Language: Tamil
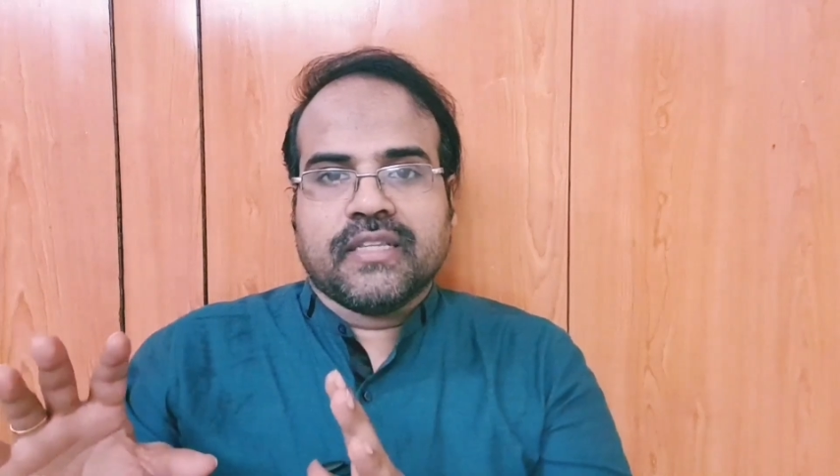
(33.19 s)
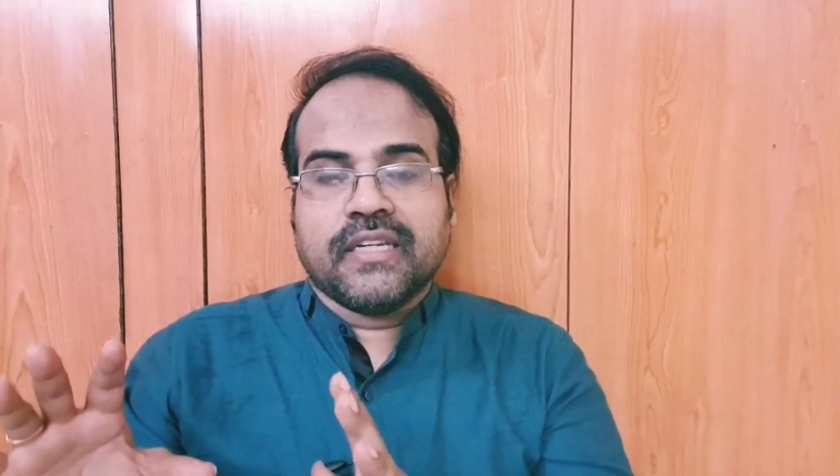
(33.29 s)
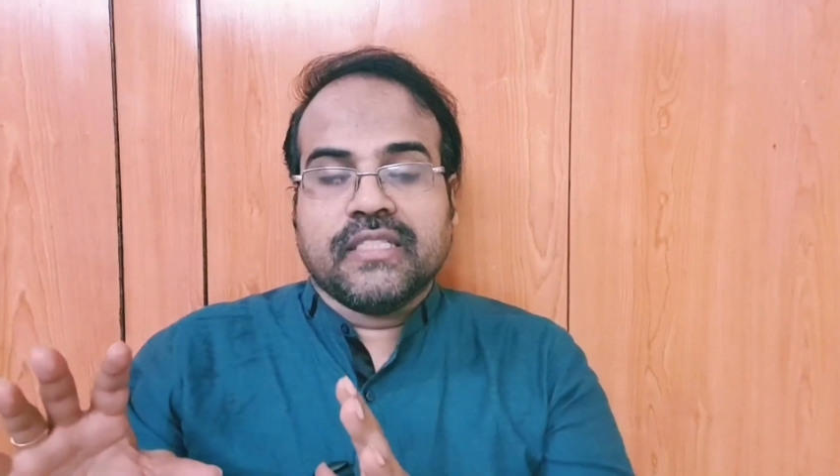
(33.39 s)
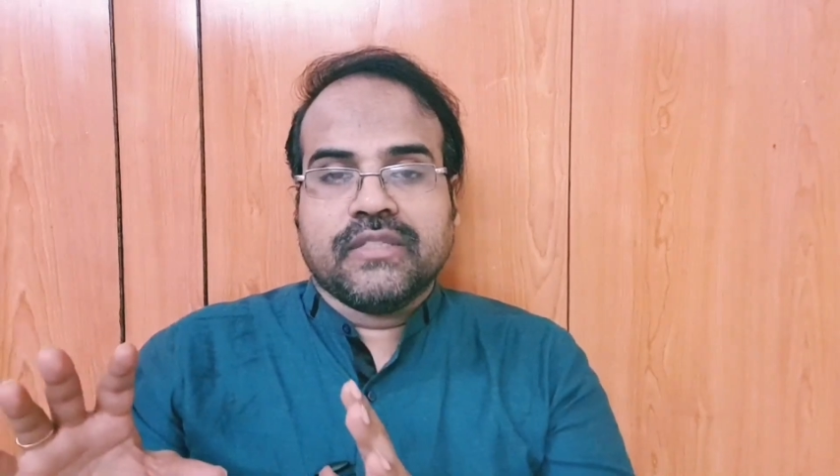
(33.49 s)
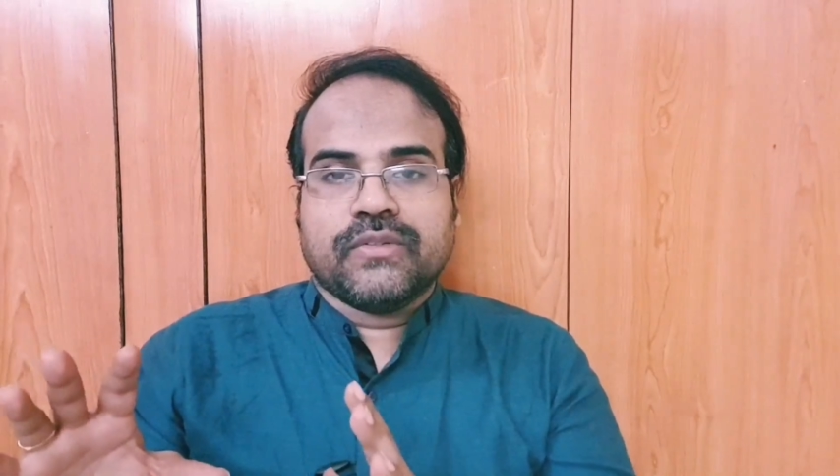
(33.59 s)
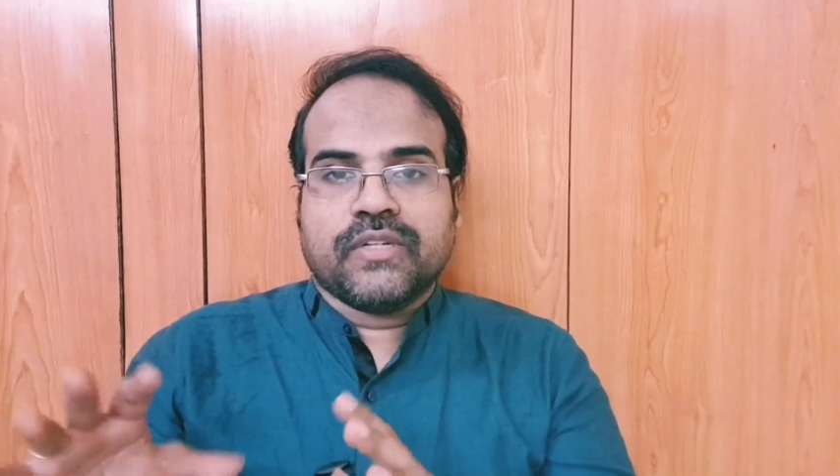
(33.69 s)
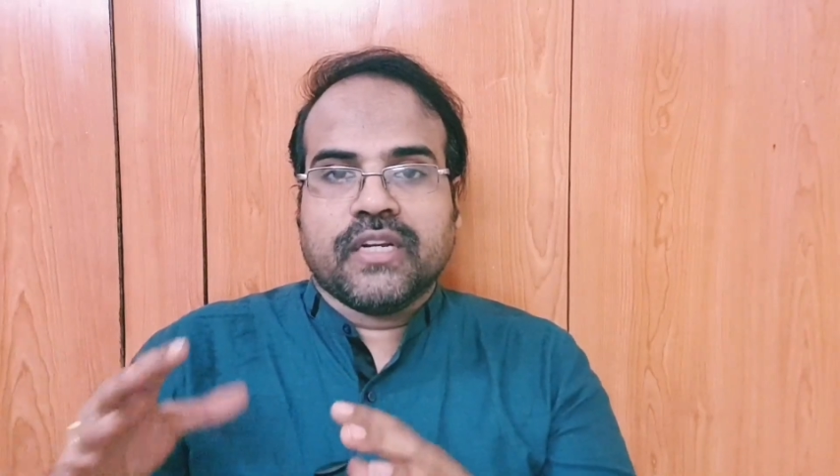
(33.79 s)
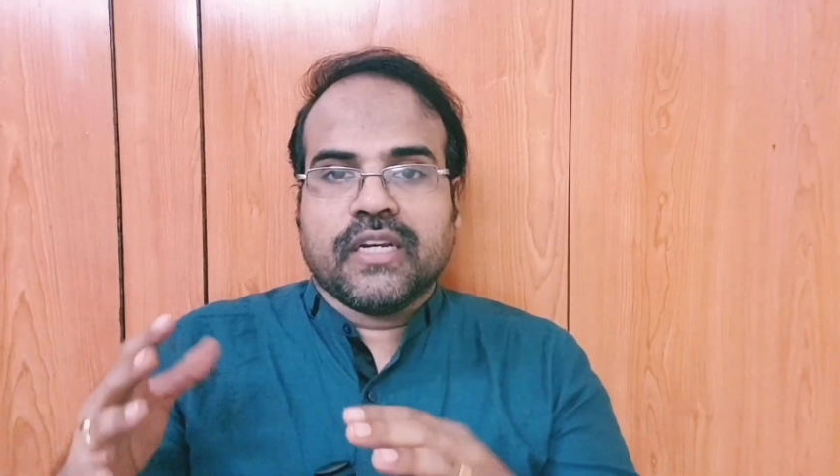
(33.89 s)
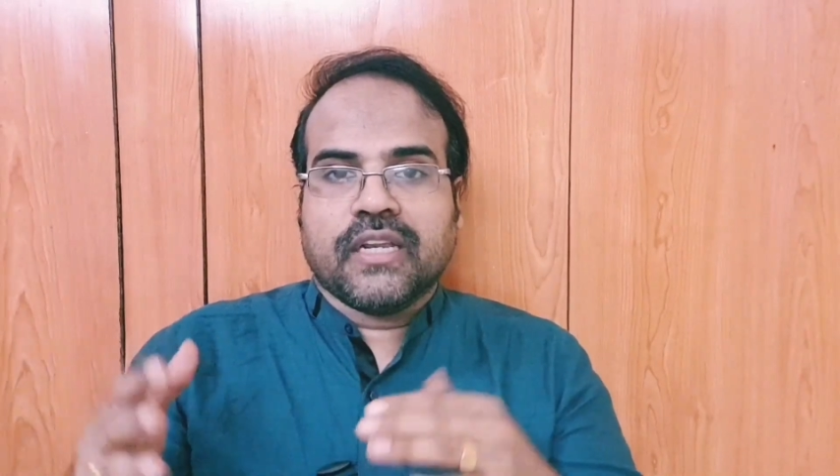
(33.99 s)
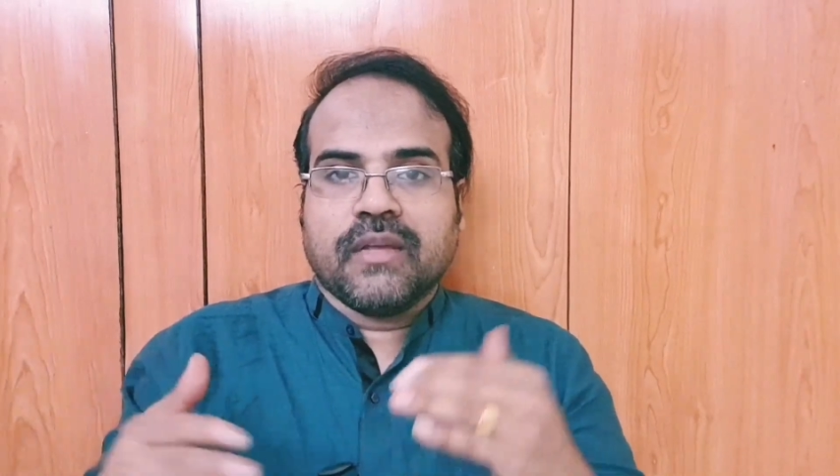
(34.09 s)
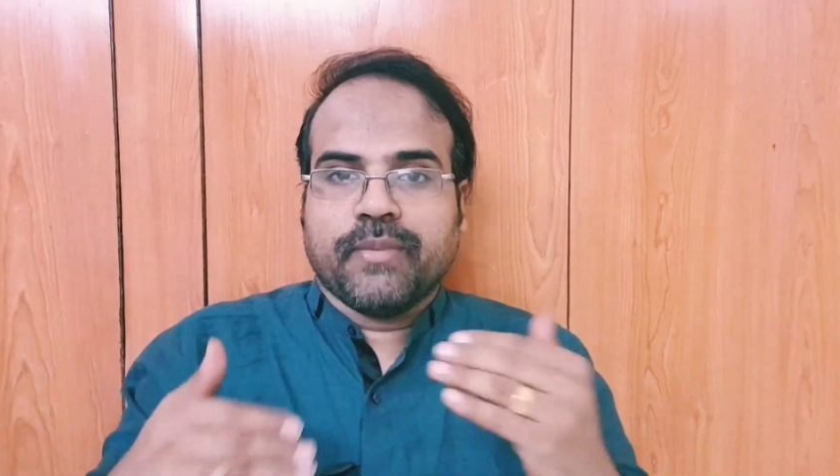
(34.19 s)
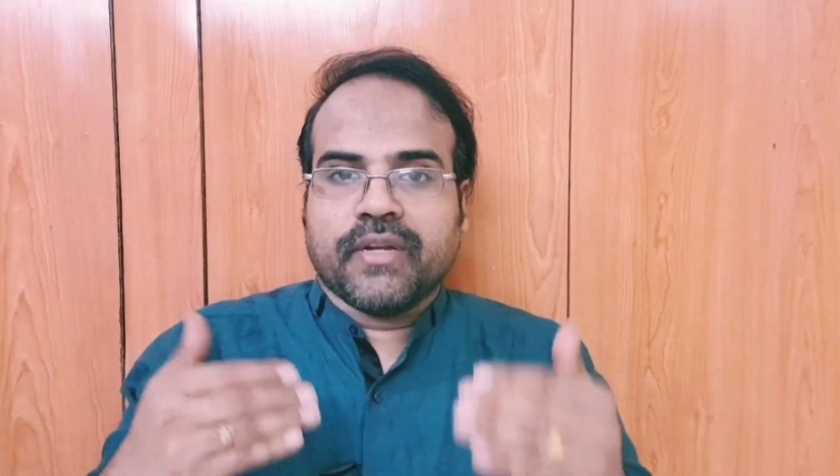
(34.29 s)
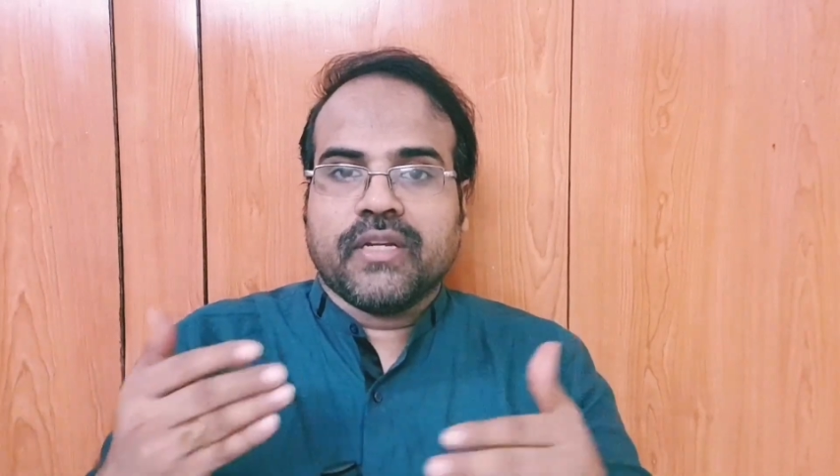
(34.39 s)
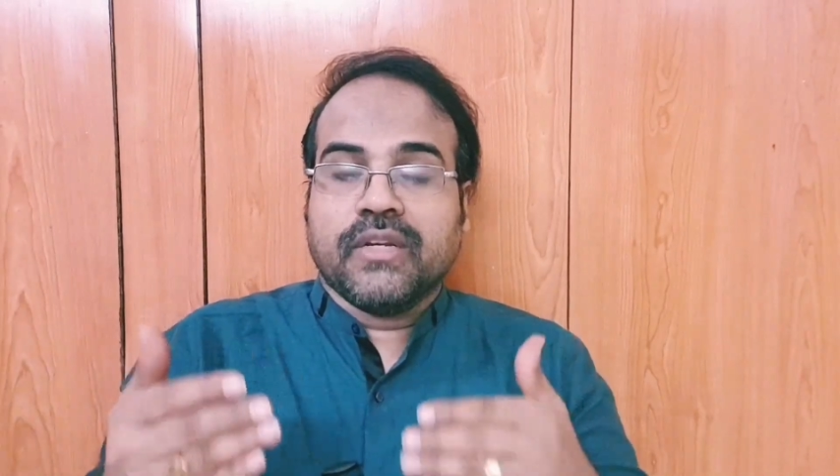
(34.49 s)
தெரிஞ்ச உடனே நிறைய பேருக்கு